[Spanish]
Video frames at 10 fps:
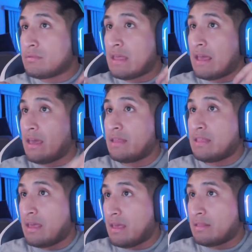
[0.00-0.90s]

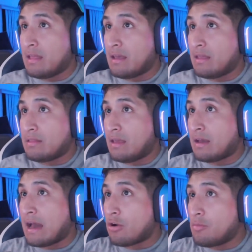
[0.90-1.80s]

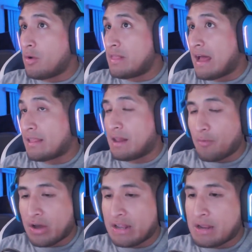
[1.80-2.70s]
de, Carlos Molnar, de la
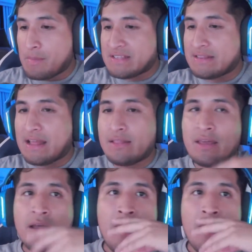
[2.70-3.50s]
mujer del representante,